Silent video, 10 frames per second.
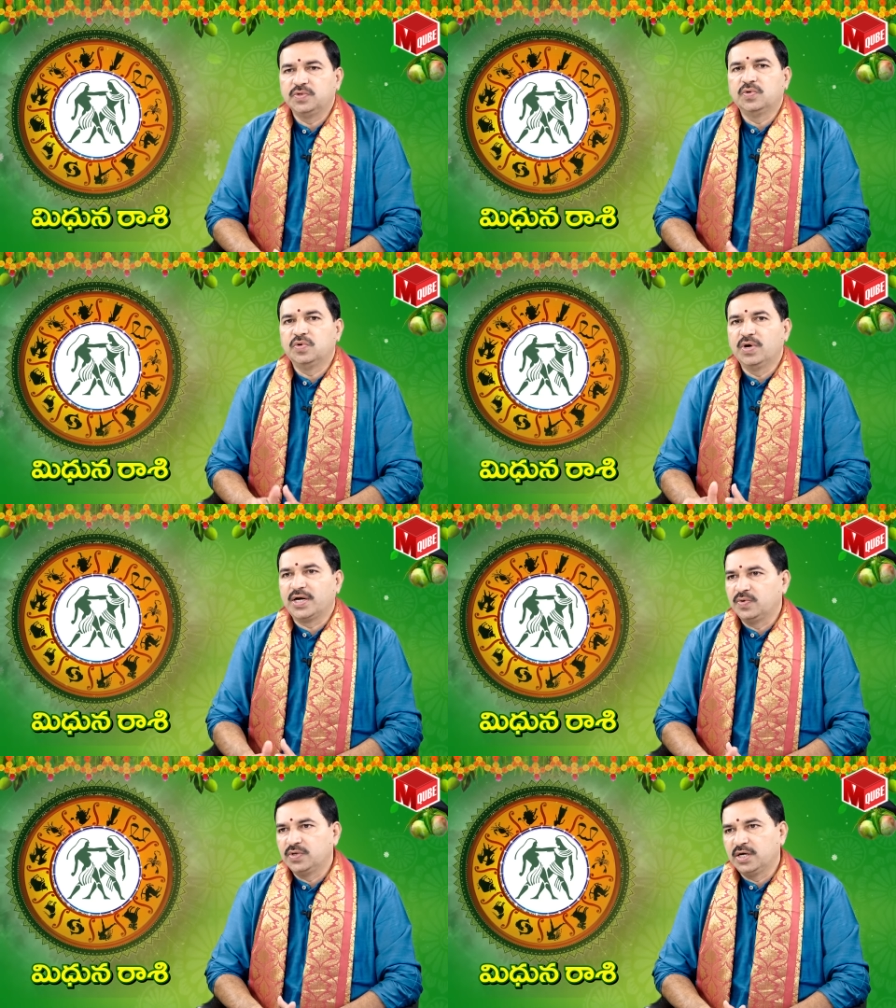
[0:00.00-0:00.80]
సో గురువు
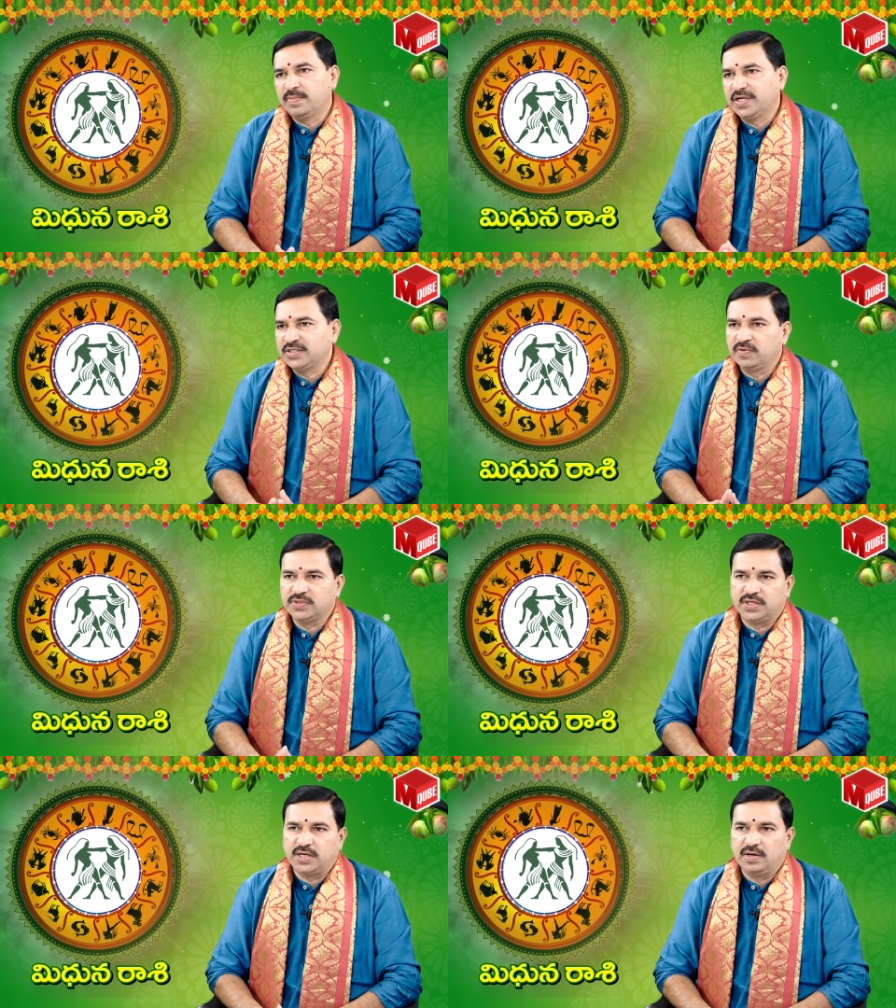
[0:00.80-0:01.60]
అక్కడ ఉంటాడు అన్నమాట ఈ
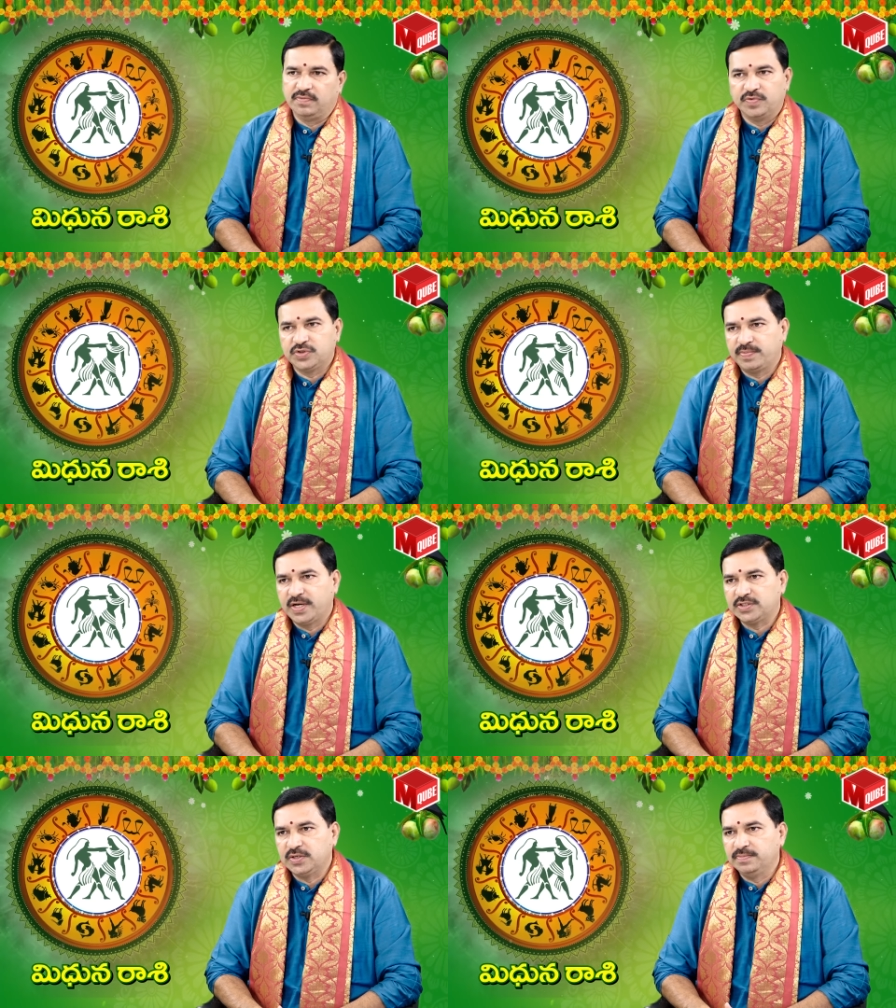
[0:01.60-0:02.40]
సంవత్సర కాలం వృషభ
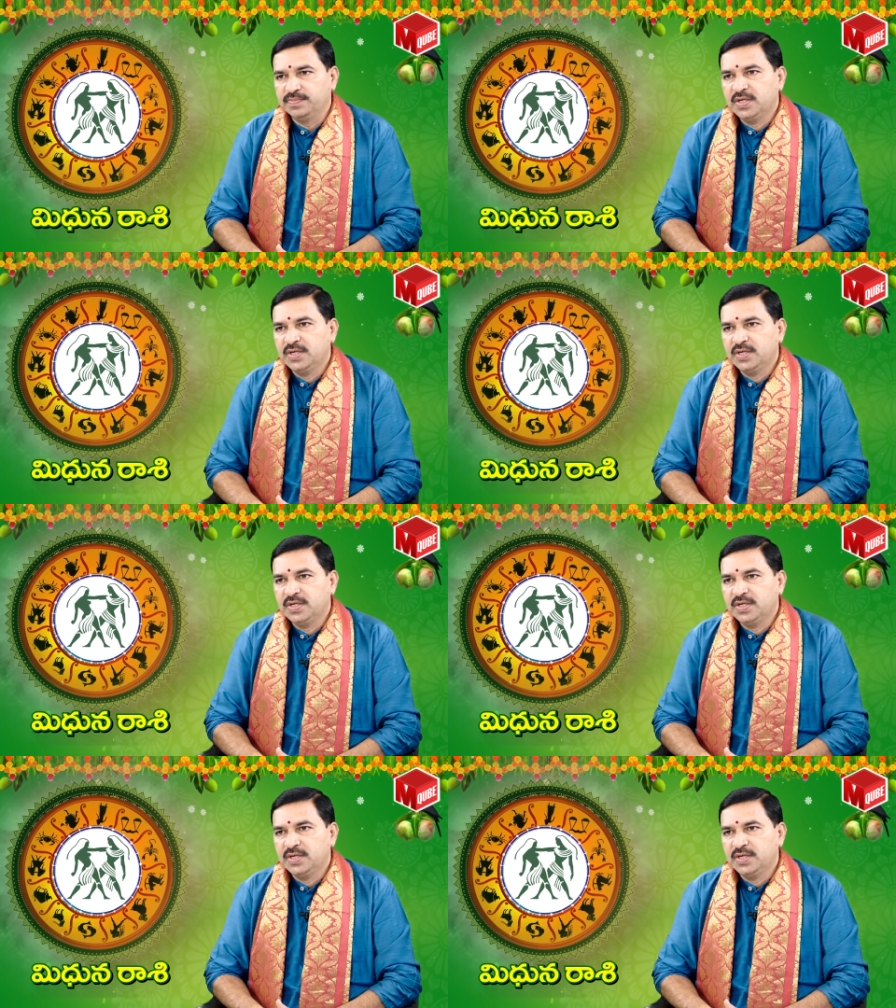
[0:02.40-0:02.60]
రాశిలో